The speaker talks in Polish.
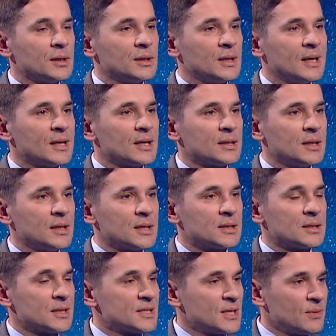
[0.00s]
dla, dla,
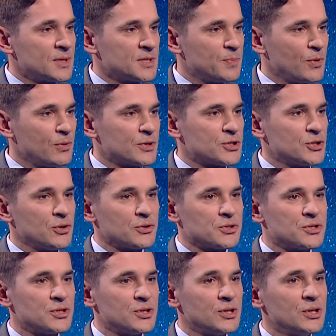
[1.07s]
dla całej
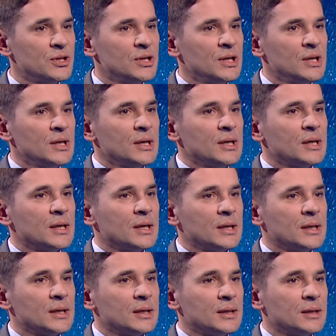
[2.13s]
społeczności.
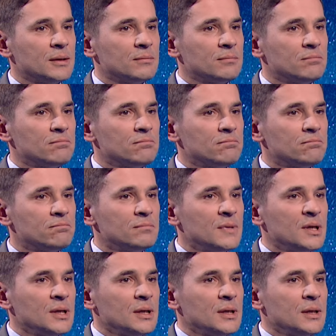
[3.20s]
Mm,
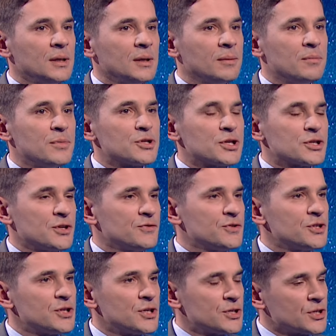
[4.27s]
myślę, że w
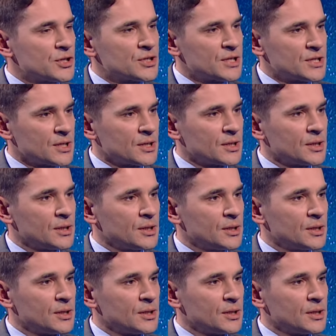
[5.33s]
dzisiejszych czasach